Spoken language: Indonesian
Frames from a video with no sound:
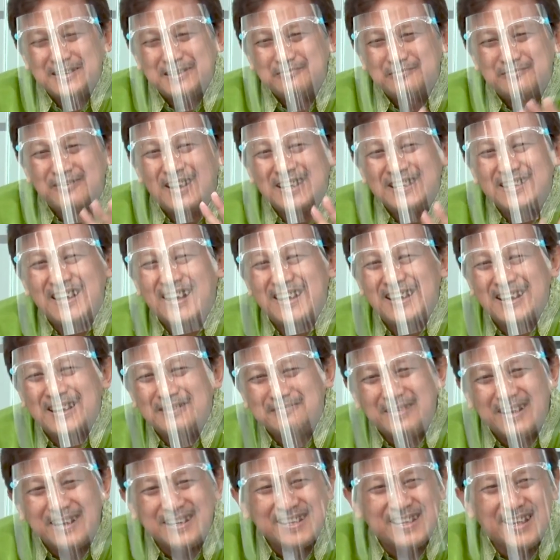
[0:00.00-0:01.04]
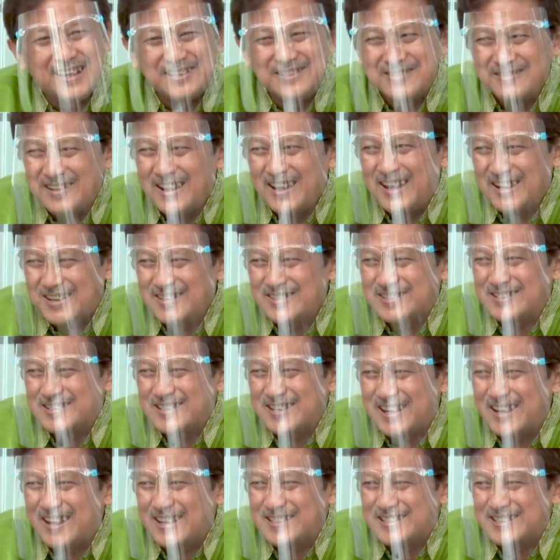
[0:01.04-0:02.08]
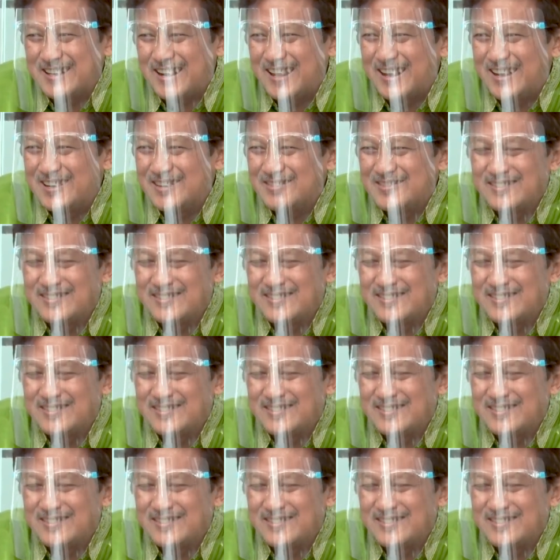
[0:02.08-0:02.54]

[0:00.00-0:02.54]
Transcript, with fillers: Semua cakramania juga harus sehat selalu. Harus